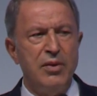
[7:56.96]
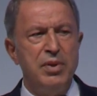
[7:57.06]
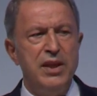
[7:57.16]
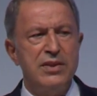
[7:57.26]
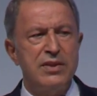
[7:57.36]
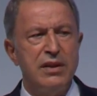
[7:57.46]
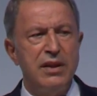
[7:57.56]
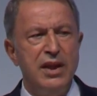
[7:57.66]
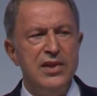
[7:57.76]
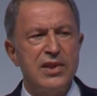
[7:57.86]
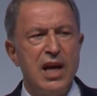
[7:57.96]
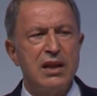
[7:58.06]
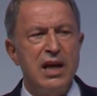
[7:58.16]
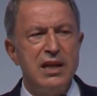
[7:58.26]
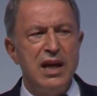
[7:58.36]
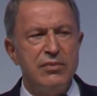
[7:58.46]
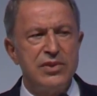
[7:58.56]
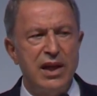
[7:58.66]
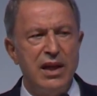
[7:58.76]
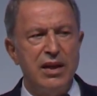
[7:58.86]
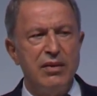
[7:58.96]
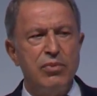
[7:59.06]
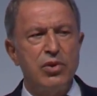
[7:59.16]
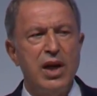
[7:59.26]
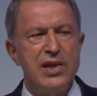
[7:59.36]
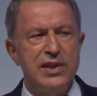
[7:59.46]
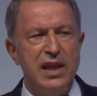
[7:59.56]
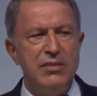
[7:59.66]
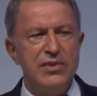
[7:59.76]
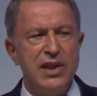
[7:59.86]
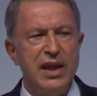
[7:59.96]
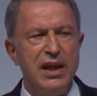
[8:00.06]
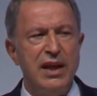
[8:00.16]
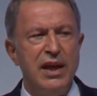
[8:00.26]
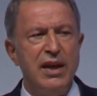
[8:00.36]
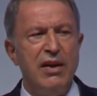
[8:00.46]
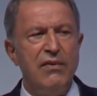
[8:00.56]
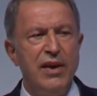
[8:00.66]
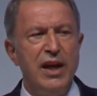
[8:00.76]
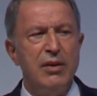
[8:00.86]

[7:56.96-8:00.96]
Biz insan kaynağımıza, potansiyelimize ve